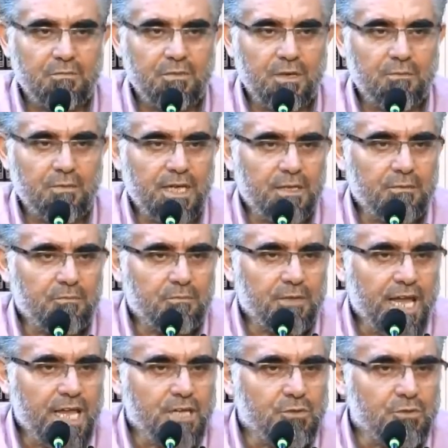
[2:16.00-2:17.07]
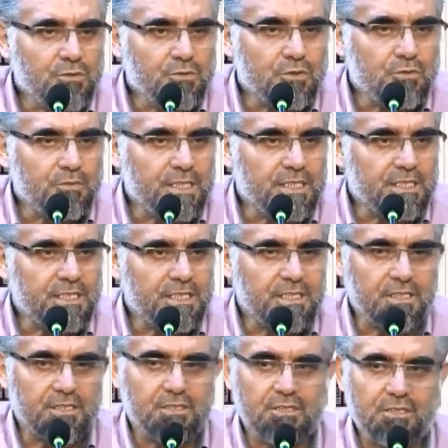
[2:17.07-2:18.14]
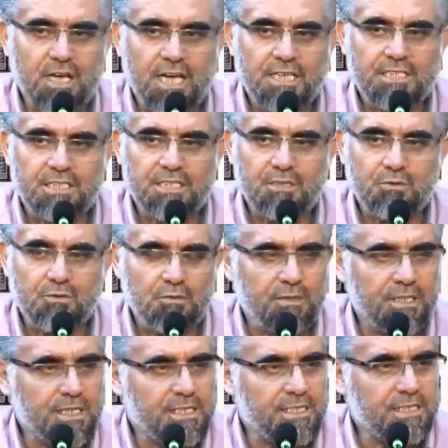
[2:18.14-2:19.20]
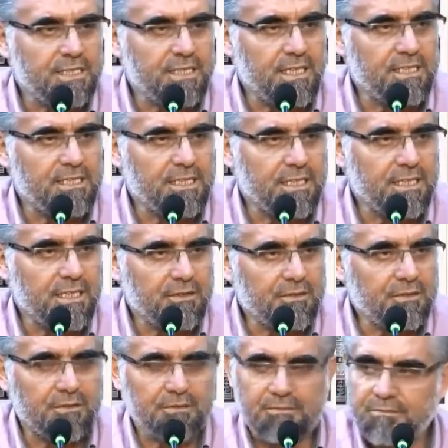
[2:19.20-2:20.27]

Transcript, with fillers: Ben en küçük bir e, rahatsızlık duymadan sizin yanınıza geliyorum.